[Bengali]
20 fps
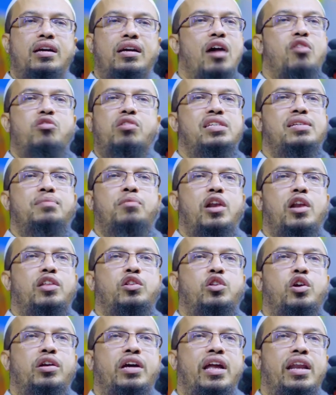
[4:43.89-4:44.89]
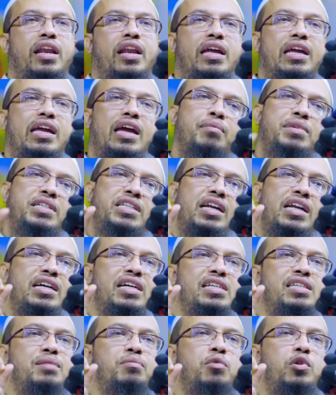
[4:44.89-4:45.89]
কারোর কাছে বলার দরকার নাই আমি যার
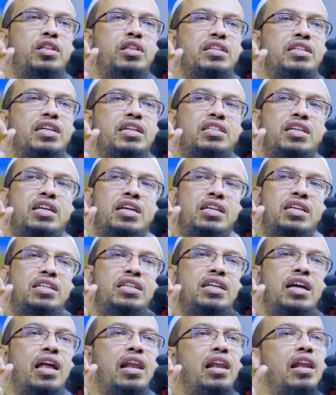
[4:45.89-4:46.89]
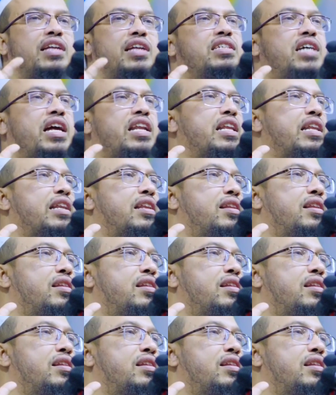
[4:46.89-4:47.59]
কাছে বলতে চাচ্ছি সে আল্লাহ জানেন